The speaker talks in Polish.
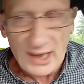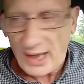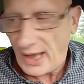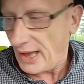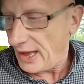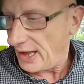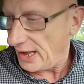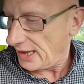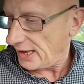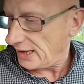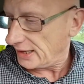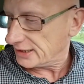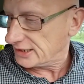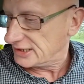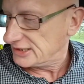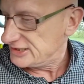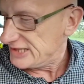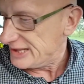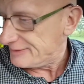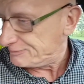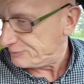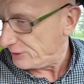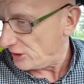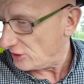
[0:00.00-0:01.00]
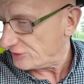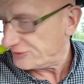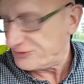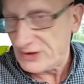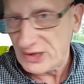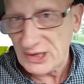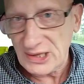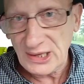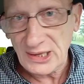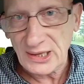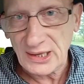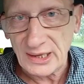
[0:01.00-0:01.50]
a
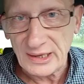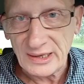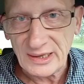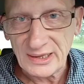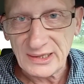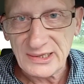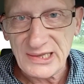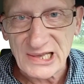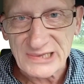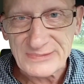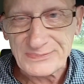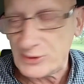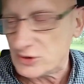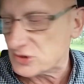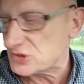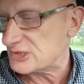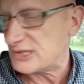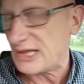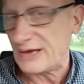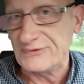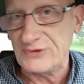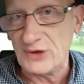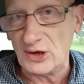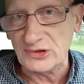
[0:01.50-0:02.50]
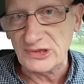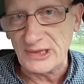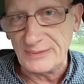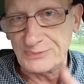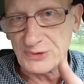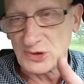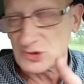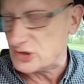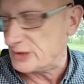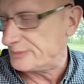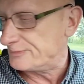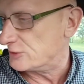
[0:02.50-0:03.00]
Gnypowi jest postawiony,
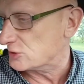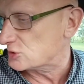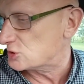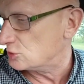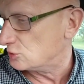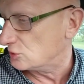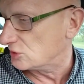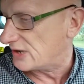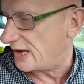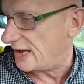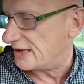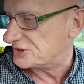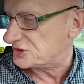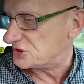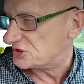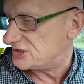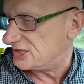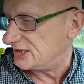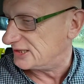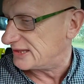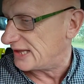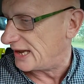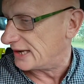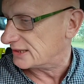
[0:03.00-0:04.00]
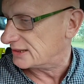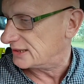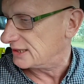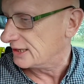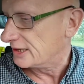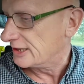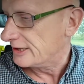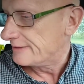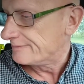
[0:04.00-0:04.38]
proszę posłuchać, cytat.